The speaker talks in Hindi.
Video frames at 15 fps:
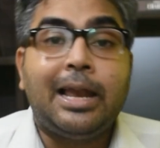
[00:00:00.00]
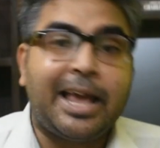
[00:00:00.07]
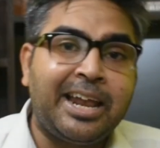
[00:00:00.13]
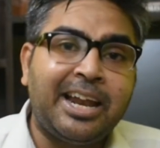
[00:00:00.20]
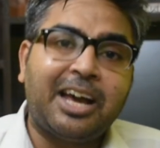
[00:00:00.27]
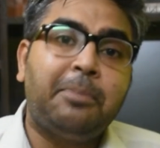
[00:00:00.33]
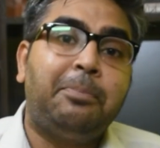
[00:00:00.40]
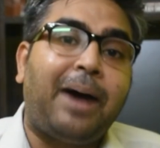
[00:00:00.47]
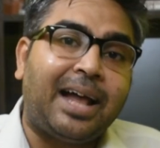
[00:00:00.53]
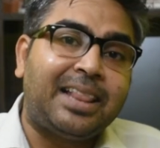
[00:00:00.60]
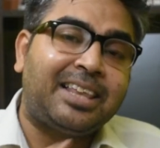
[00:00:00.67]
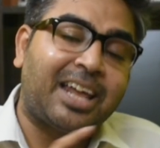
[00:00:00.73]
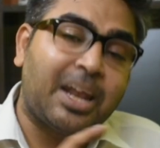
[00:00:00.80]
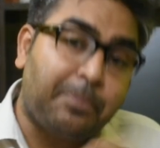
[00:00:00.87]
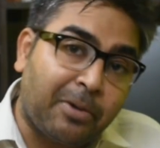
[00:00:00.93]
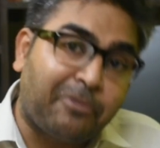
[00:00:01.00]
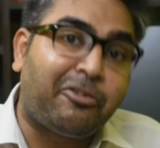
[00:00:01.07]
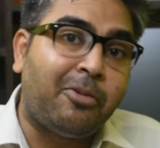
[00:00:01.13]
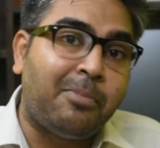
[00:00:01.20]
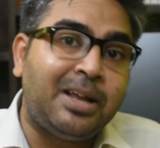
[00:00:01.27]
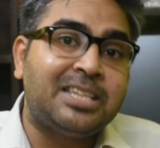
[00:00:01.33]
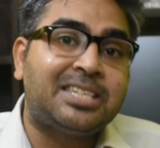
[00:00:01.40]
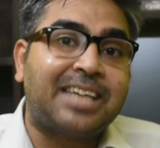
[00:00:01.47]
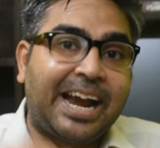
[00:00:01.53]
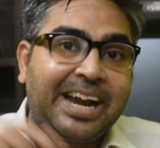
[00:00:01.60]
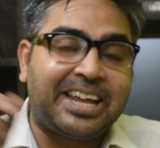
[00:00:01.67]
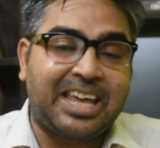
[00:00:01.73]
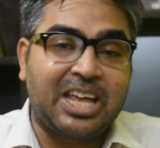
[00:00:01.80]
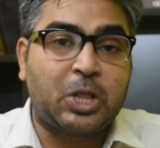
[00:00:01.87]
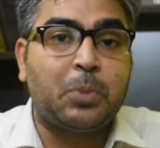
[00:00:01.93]
लेकिन अगर बात करें परफॉर्मेंस
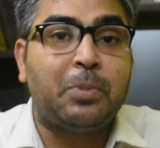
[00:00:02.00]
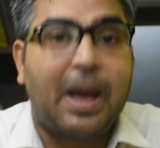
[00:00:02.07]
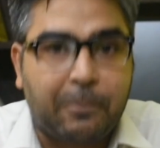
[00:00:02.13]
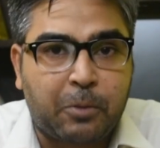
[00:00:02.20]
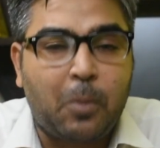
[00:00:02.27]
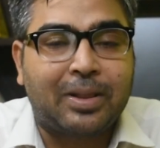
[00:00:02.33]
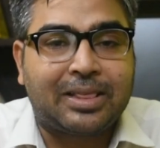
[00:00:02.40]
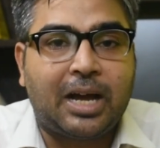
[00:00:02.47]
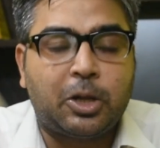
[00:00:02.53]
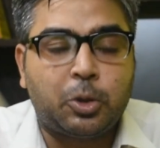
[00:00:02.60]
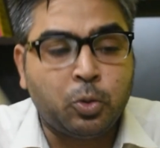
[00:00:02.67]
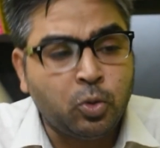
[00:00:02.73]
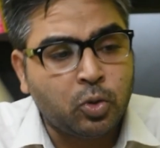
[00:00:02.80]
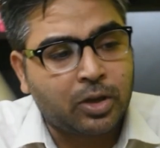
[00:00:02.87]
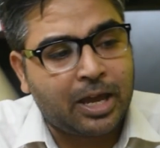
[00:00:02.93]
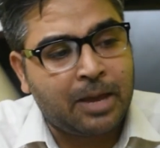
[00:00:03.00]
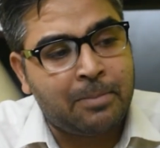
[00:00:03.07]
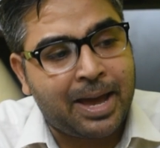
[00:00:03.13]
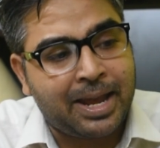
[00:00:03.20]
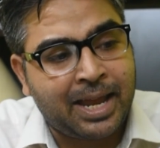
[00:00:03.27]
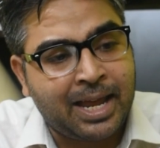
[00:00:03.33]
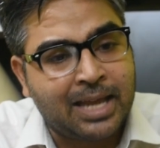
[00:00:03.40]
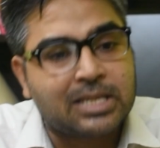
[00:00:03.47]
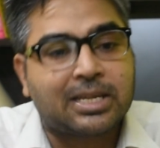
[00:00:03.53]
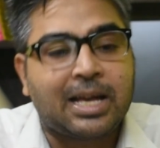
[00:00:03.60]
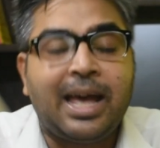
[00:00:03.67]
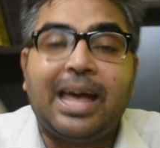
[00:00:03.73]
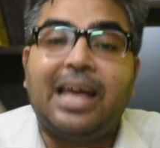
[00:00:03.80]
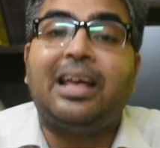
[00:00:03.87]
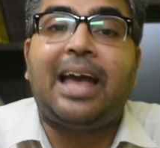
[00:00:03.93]
साइड की तो मैं आपको बता दूं कि मैंने
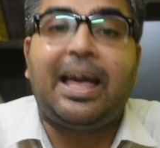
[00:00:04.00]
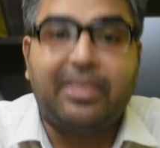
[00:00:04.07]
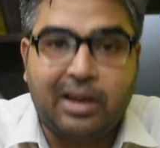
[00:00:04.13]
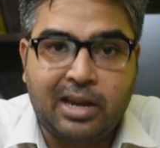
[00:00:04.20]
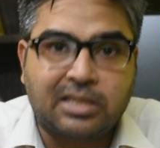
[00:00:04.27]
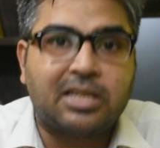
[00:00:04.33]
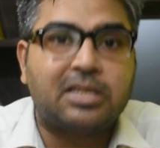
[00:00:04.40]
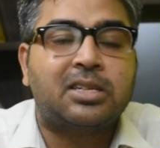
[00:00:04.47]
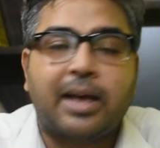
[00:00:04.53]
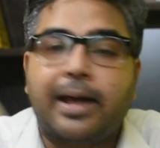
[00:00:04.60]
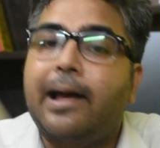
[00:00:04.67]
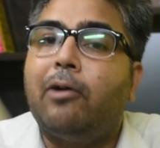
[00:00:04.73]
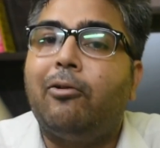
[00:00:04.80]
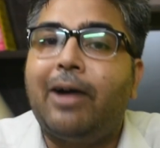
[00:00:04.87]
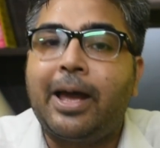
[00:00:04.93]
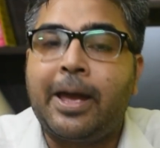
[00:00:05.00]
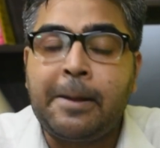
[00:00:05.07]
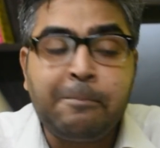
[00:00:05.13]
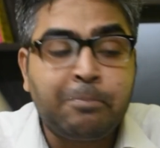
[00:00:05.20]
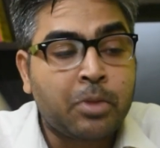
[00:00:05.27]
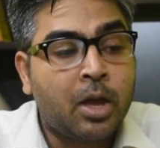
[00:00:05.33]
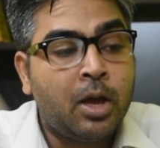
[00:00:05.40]
इसका एक एनालिसिस करा हुआ है